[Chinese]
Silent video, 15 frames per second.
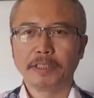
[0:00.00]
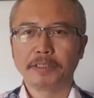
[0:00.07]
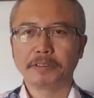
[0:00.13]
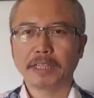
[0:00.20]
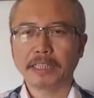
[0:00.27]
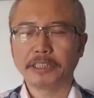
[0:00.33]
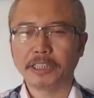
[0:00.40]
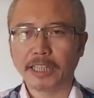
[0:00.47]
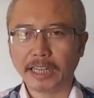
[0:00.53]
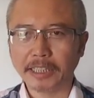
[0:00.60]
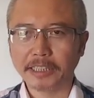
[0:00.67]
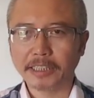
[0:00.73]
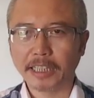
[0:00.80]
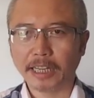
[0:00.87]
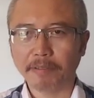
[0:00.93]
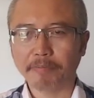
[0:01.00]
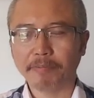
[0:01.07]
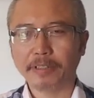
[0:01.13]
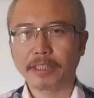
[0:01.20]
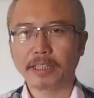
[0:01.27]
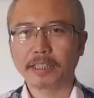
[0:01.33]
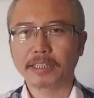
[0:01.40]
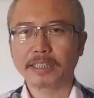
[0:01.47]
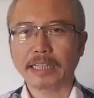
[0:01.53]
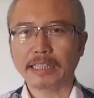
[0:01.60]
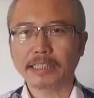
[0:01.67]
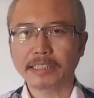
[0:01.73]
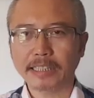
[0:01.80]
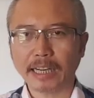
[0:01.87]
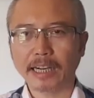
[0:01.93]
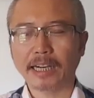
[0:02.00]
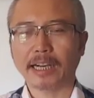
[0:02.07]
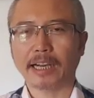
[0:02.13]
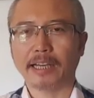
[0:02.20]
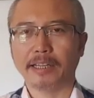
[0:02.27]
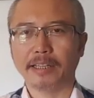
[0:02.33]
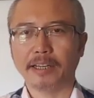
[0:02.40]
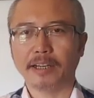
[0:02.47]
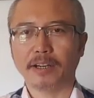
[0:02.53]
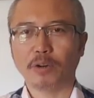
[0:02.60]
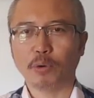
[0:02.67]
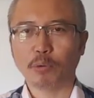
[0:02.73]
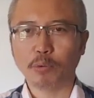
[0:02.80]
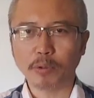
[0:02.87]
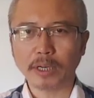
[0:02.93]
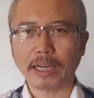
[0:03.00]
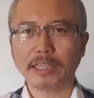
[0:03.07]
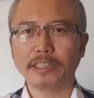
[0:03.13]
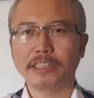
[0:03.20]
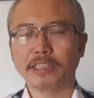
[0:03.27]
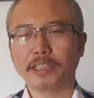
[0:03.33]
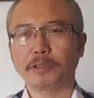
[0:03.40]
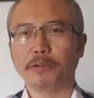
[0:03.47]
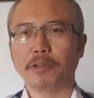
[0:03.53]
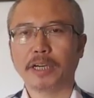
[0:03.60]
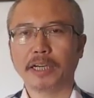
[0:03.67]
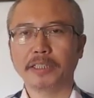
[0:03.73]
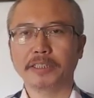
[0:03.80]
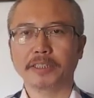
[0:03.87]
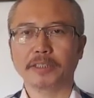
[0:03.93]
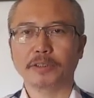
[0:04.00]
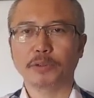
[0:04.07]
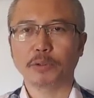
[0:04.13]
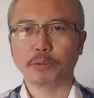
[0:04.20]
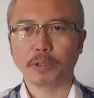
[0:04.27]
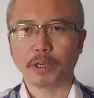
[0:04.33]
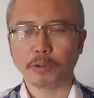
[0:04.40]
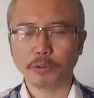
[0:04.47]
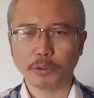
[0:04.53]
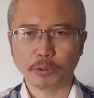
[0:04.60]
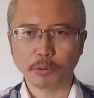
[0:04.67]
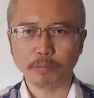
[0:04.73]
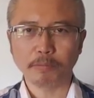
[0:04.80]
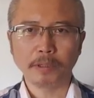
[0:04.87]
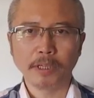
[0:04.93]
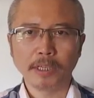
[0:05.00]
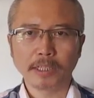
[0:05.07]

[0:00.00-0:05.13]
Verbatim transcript: 就在几天以前，一个在上海的湖南籍的女孩子董瑶琼，